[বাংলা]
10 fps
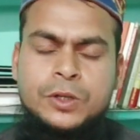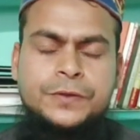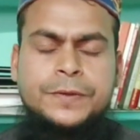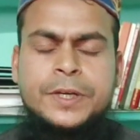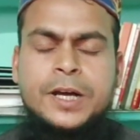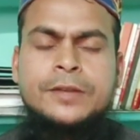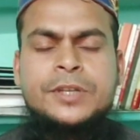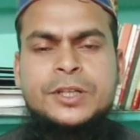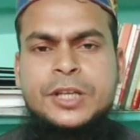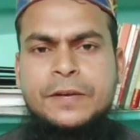অশফি
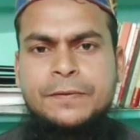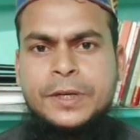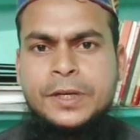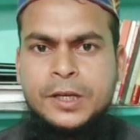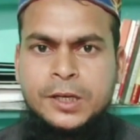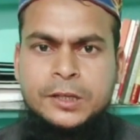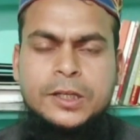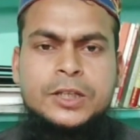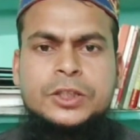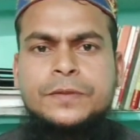আন্তা শাফি
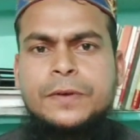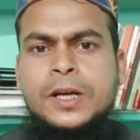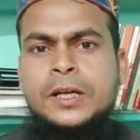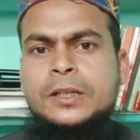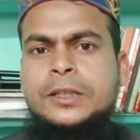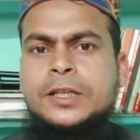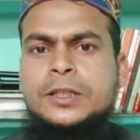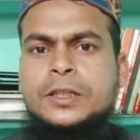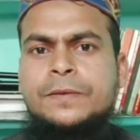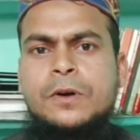লা শিফা ইল্লা
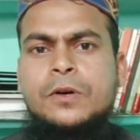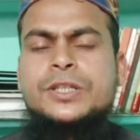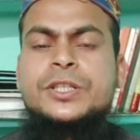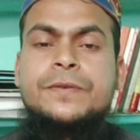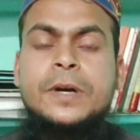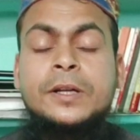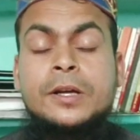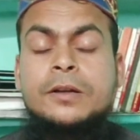শিফা ওকা শিফান